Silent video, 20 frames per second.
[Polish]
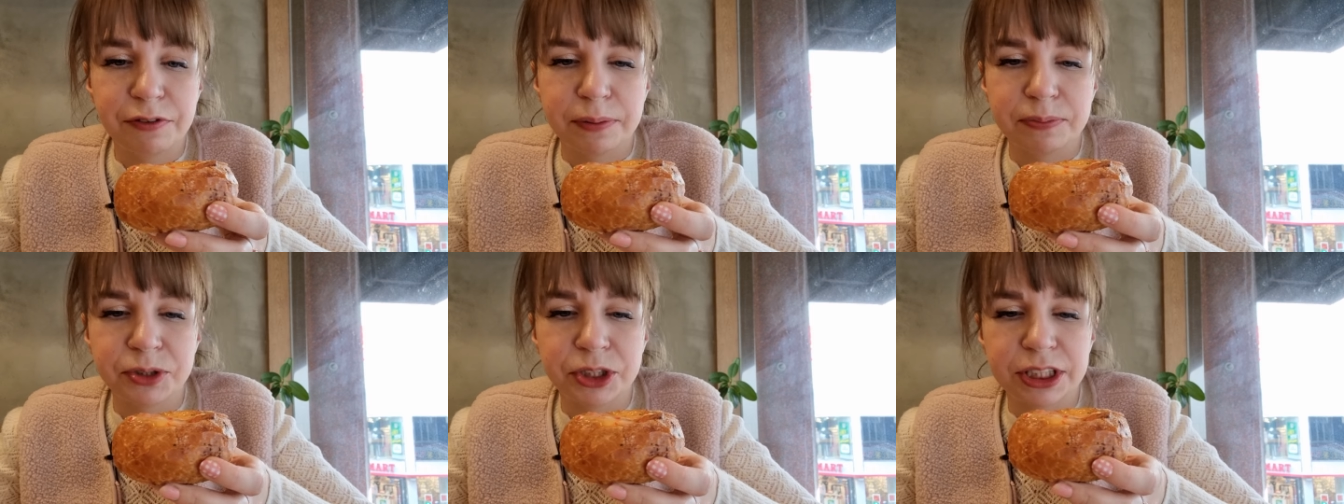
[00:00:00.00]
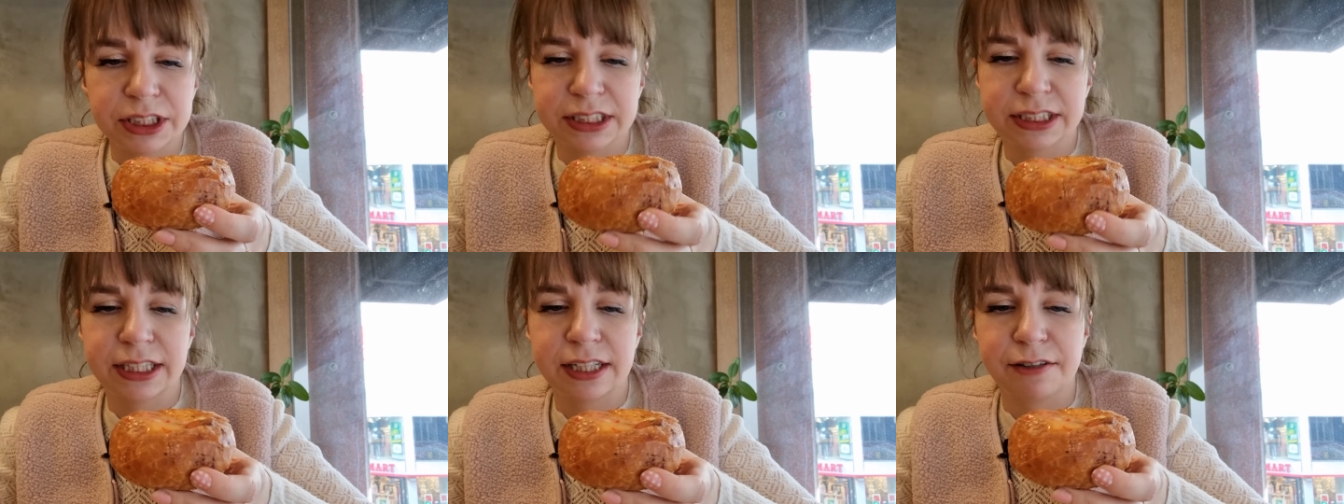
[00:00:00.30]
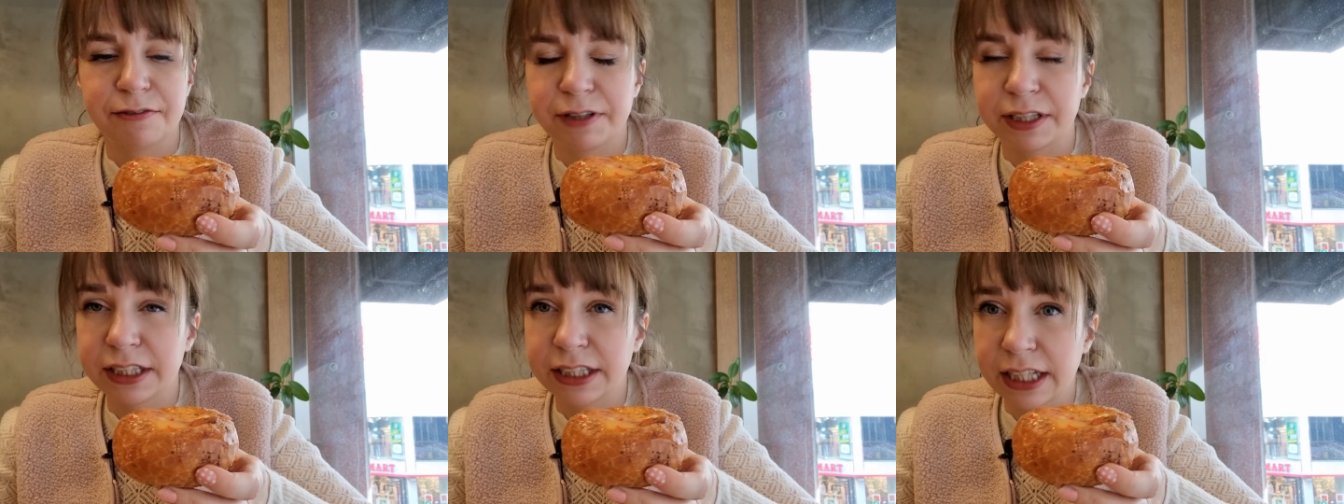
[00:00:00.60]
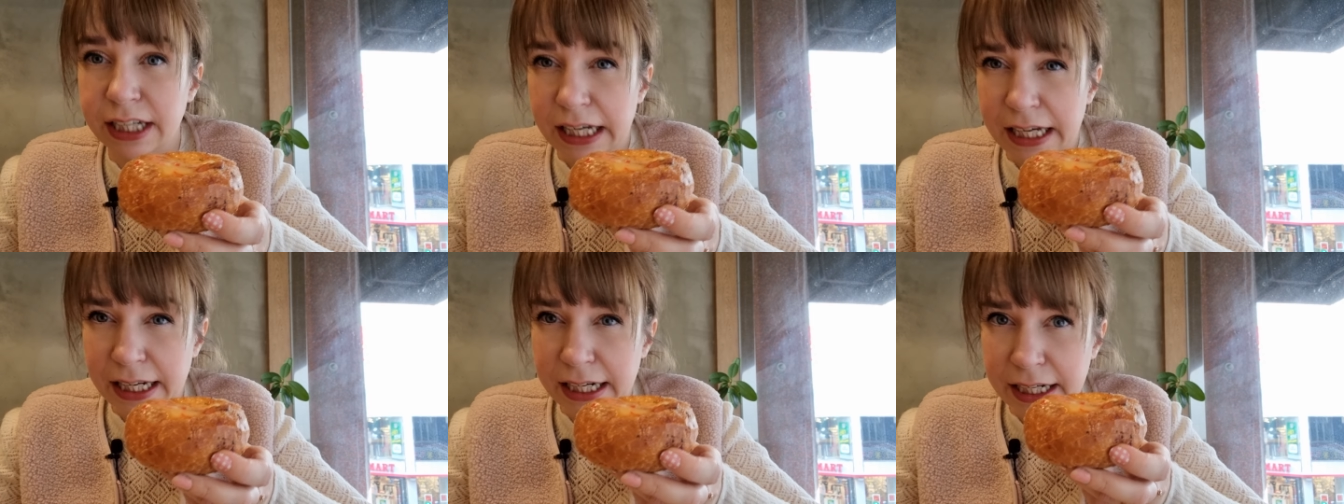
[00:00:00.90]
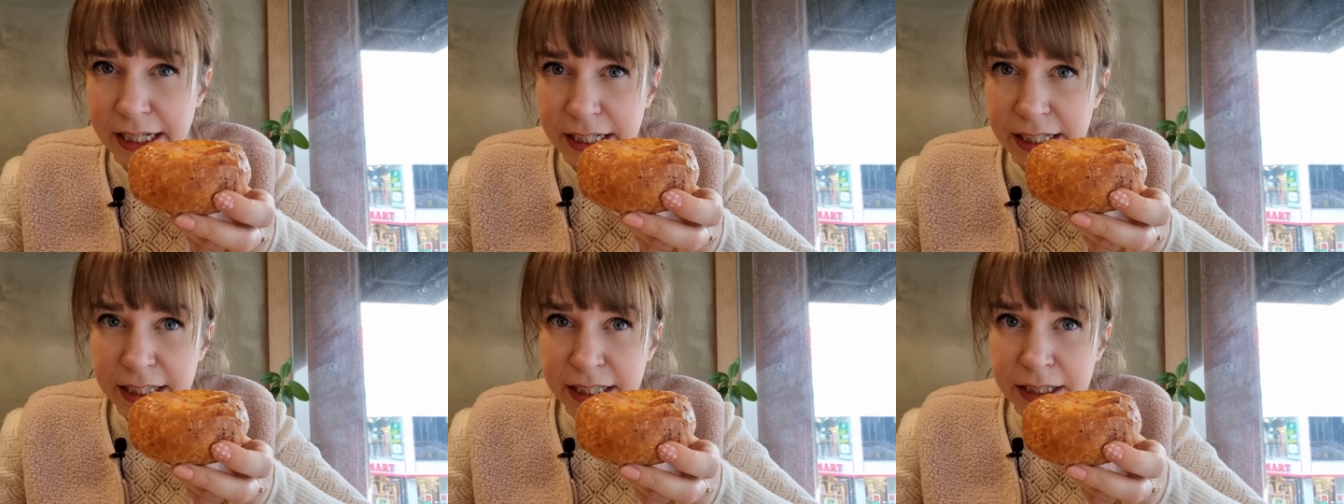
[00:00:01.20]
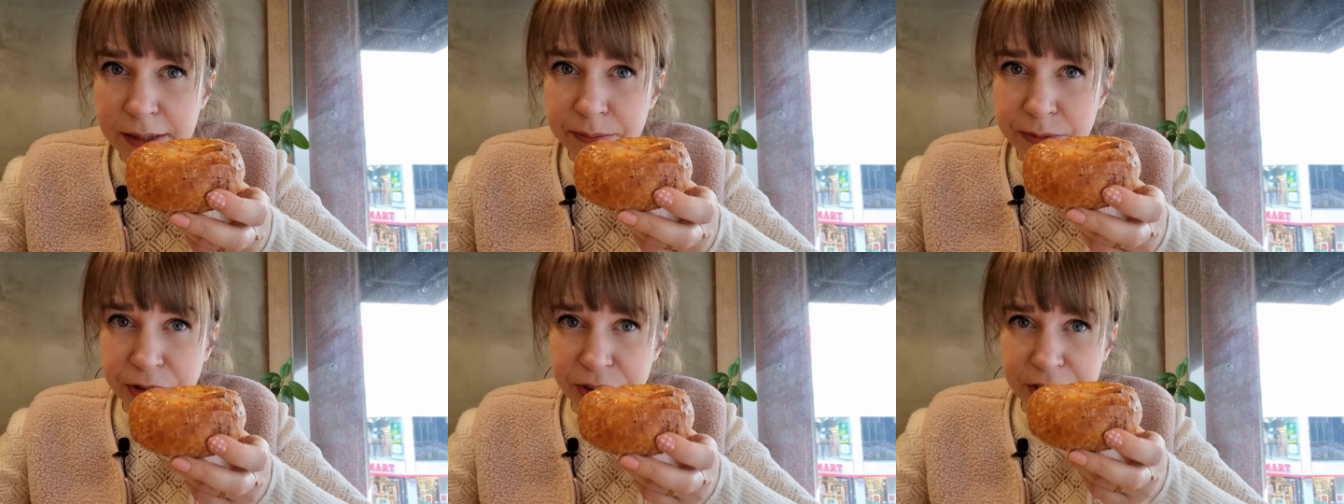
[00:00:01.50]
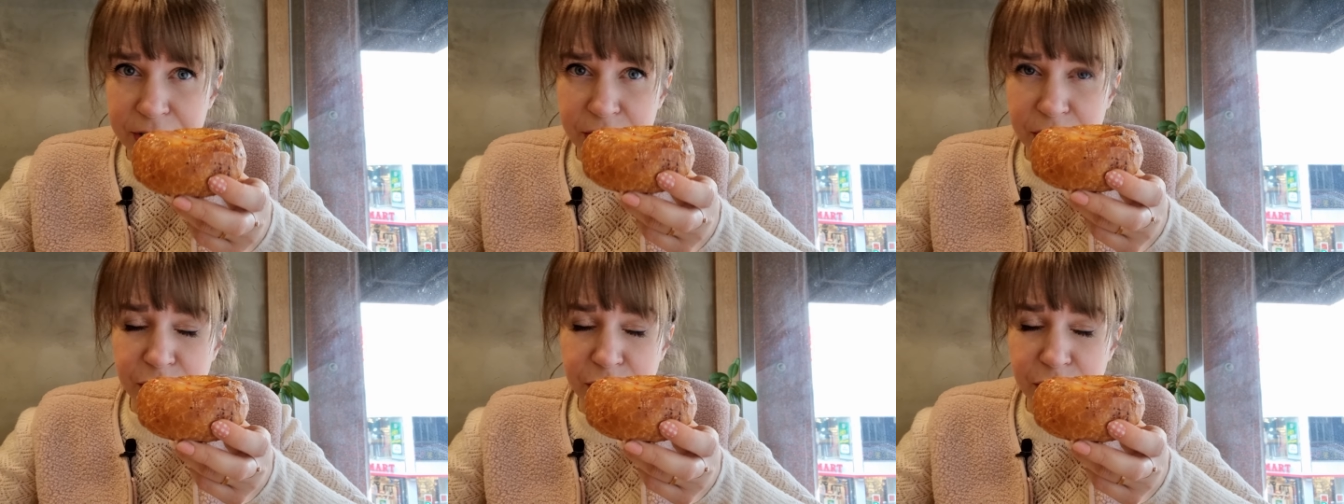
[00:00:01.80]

wiem, gdzie jest krewetka, ale myślę,